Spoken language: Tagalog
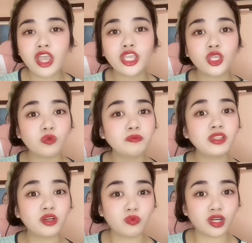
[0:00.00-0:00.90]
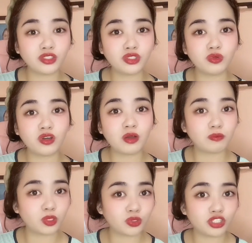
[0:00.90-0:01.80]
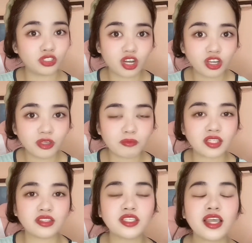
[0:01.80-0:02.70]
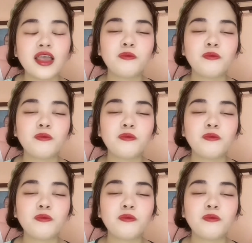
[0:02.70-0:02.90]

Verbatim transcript: you will be the one to upload your documents.